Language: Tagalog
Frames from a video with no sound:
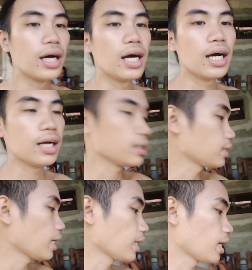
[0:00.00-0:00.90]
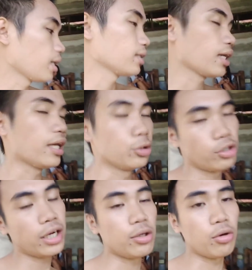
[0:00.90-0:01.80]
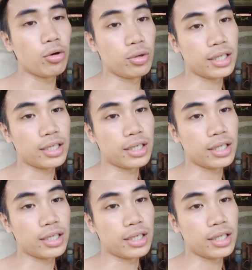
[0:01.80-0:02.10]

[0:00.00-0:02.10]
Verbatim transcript: at sana nag-enjoy kayo